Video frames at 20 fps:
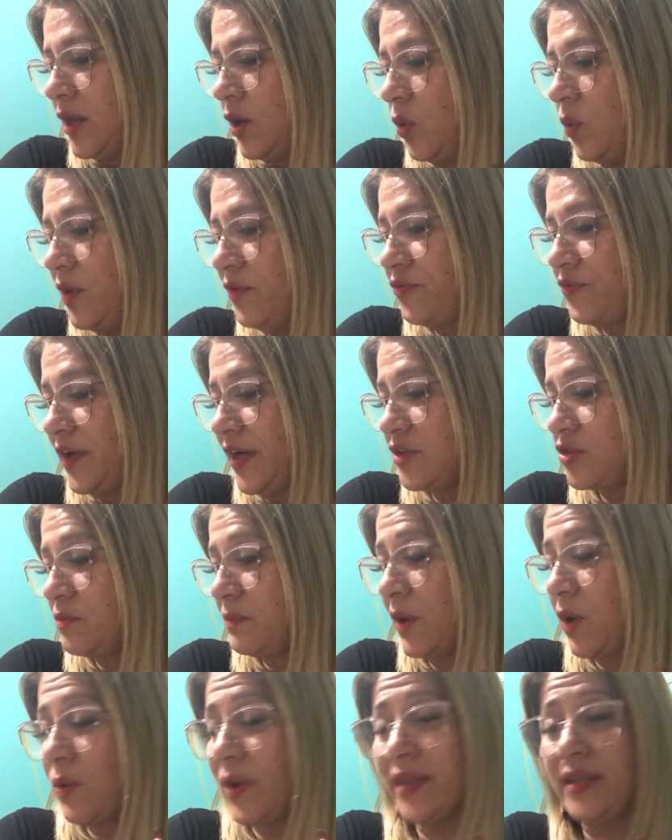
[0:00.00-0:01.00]
a Lua faz
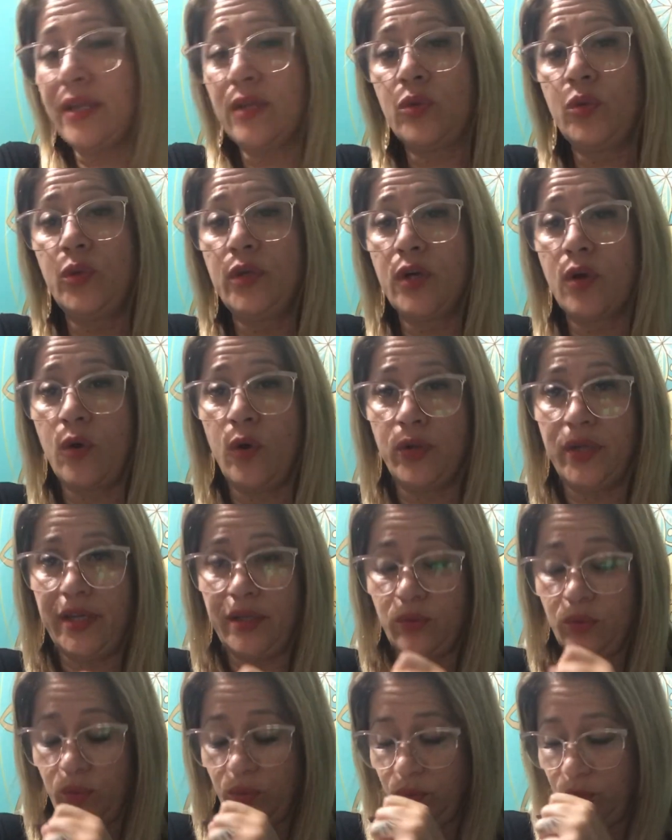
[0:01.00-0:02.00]
uma quadratura com o
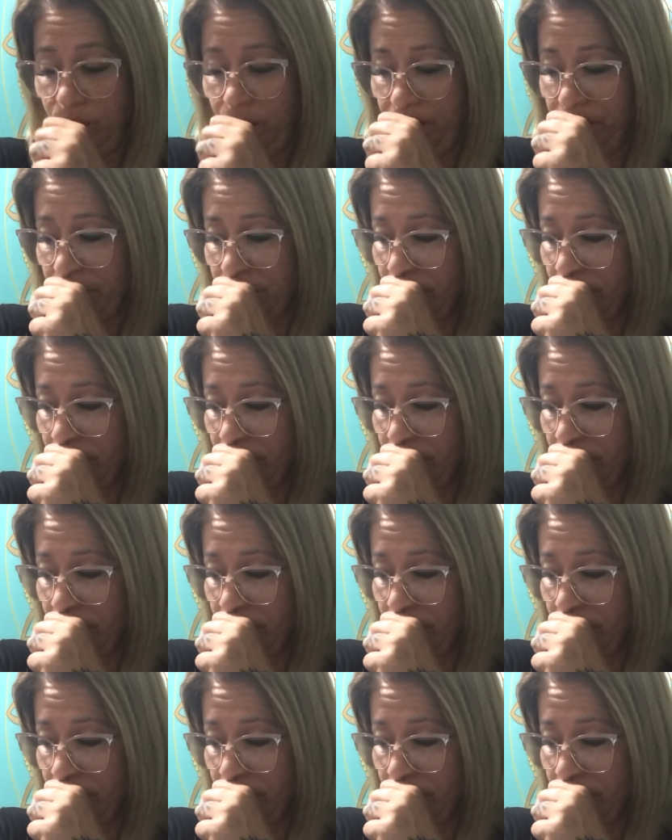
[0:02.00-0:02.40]
Netuno.